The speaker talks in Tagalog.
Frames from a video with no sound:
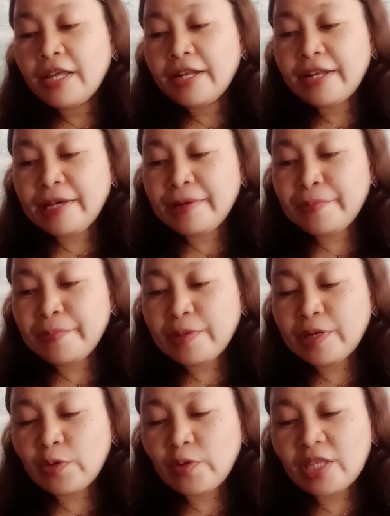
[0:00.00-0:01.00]

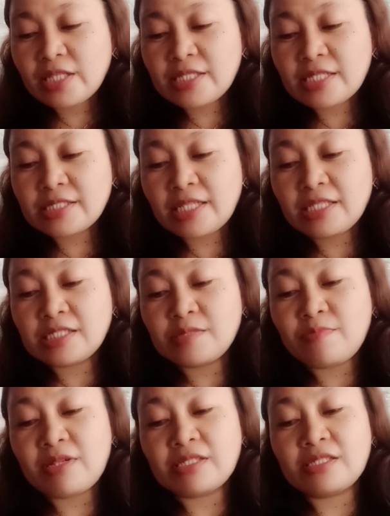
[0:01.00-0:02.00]
Number 26 is
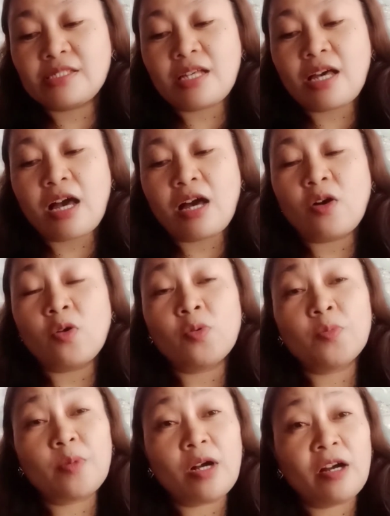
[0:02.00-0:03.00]
must
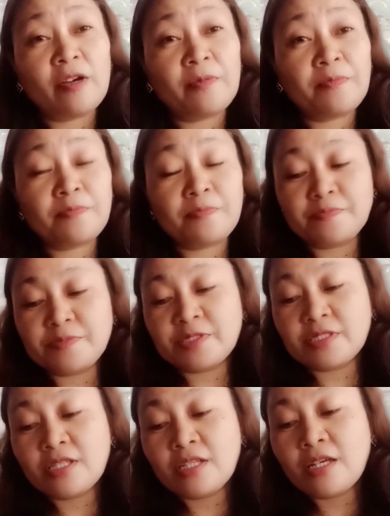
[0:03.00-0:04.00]
home apps.
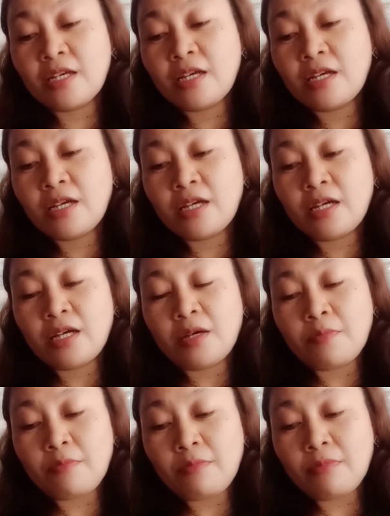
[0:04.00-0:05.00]

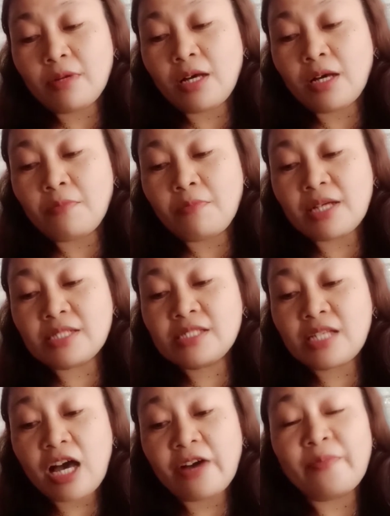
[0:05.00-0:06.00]
Uh, must
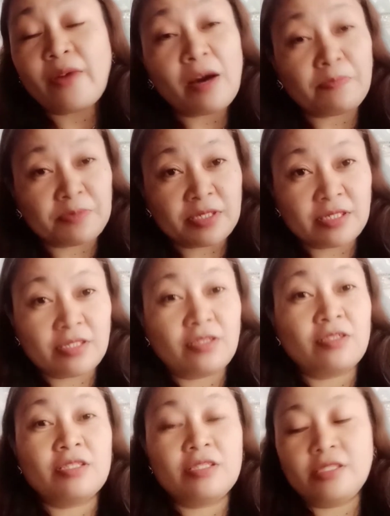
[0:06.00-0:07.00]
have apps.
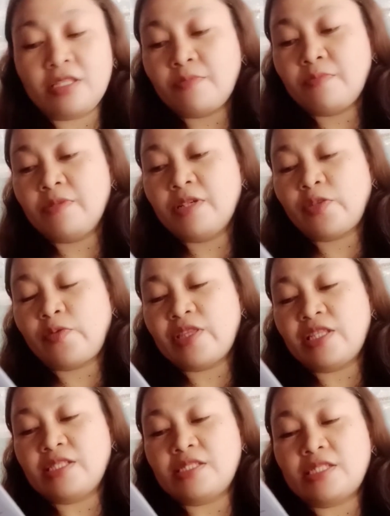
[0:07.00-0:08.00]
Number 26
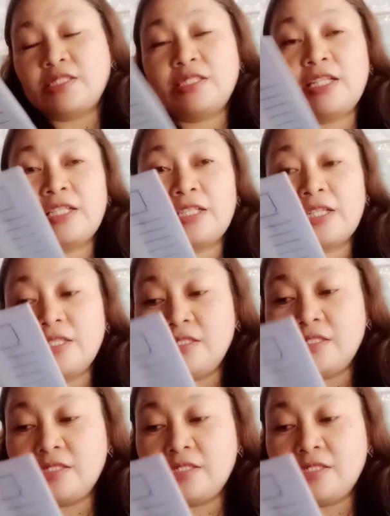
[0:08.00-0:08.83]
yan guys.